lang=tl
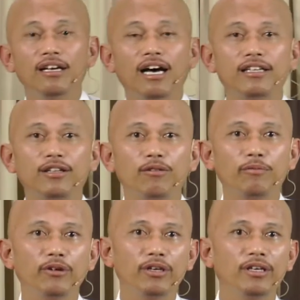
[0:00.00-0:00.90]
At ito
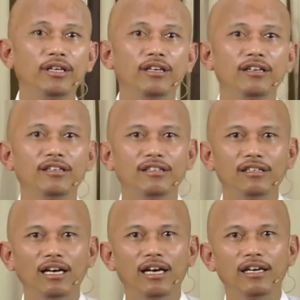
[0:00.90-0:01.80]
po'y
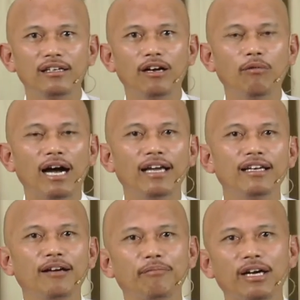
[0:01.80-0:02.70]
uh, gawain
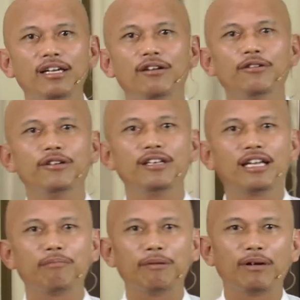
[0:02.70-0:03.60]
ng Panginoon,
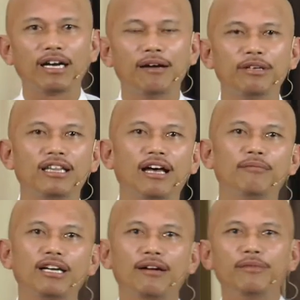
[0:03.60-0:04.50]
nagpapagamit
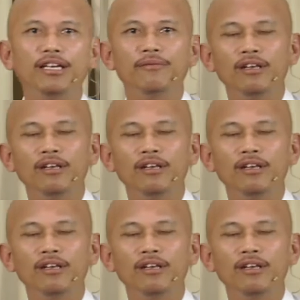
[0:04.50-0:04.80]
lamang kami.